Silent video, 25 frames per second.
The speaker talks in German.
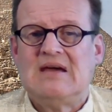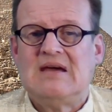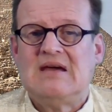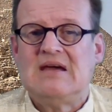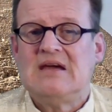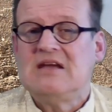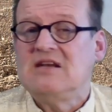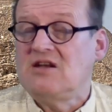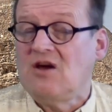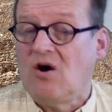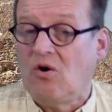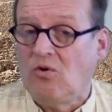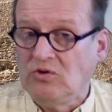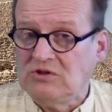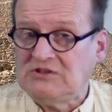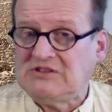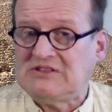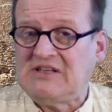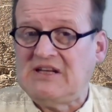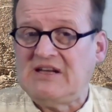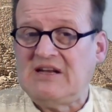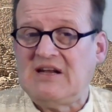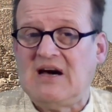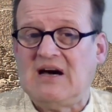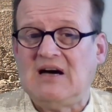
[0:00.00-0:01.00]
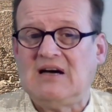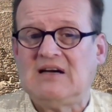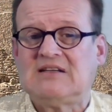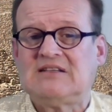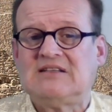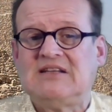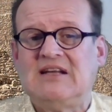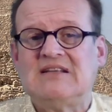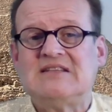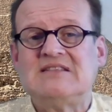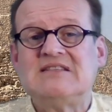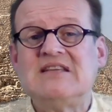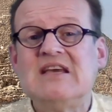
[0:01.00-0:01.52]
In der Osternacht
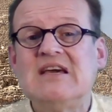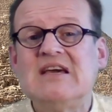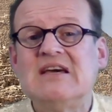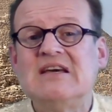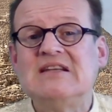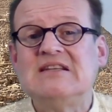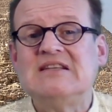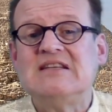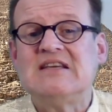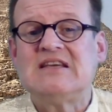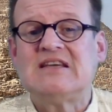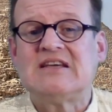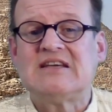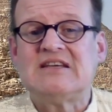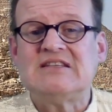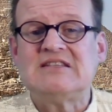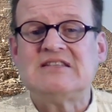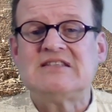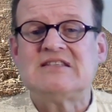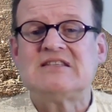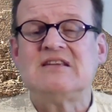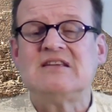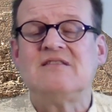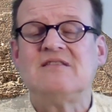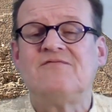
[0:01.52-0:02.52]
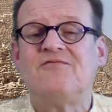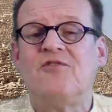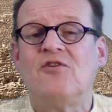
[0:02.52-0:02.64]
singen die Christen